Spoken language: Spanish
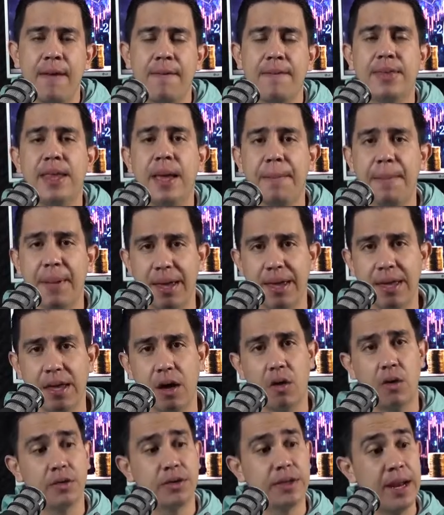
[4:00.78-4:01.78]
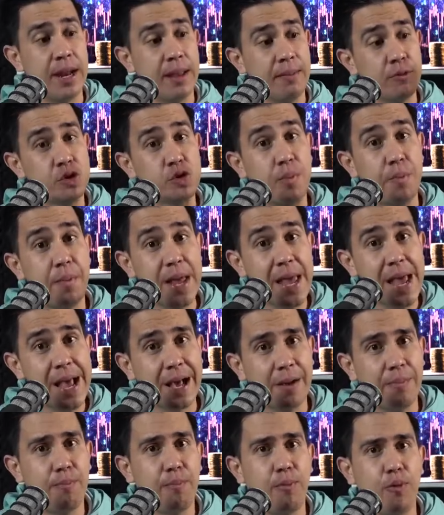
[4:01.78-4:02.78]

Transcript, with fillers: de México. Tenemos brick.mx,